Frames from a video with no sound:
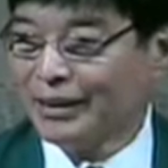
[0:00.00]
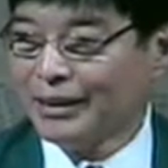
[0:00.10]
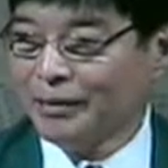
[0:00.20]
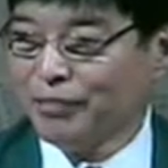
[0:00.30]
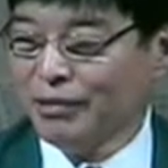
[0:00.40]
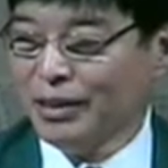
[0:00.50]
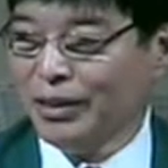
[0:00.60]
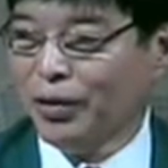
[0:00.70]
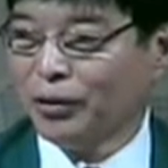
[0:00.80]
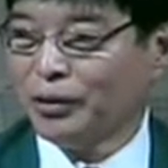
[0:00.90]
그
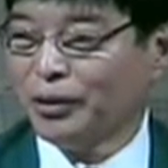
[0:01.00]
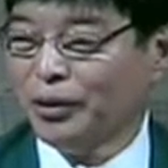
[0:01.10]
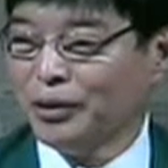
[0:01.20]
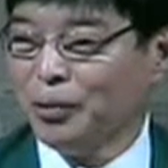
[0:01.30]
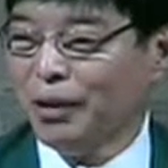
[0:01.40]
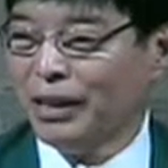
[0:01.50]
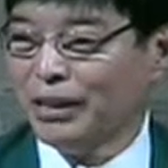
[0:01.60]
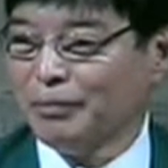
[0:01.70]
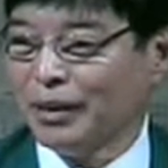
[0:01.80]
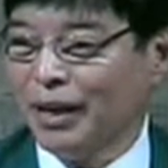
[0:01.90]
부인이 어떤
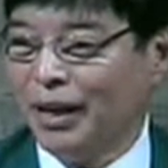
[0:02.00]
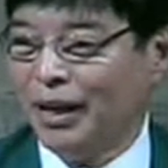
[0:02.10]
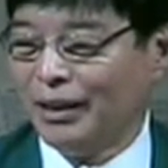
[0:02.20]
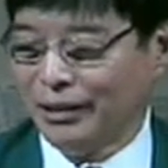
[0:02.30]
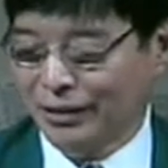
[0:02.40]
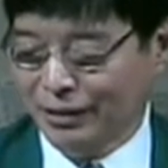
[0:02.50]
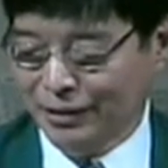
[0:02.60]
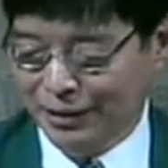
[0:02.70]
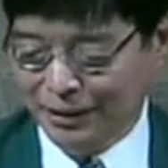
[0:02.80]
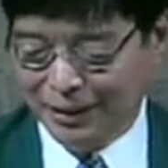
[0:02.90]
송아지입니까?
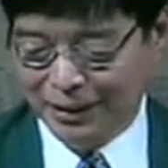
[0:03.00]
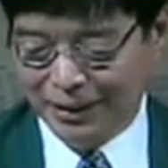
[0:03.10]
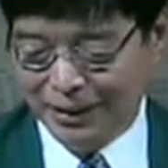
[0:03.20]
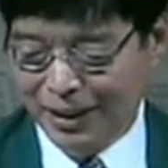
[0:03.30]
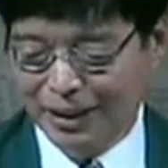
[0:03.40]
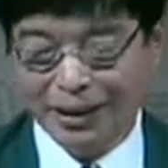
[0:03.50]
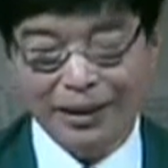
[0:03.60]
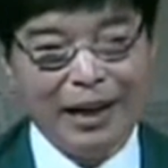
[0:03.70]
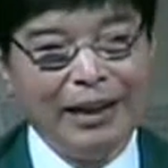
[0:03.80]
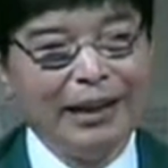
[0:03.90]
그랬더니
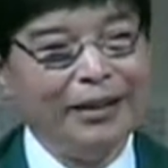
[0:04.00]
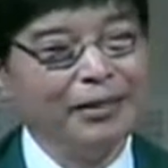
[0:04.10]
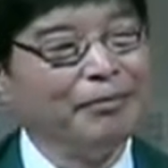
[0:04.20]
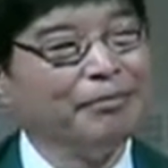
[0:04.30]
얘기를 안 해요.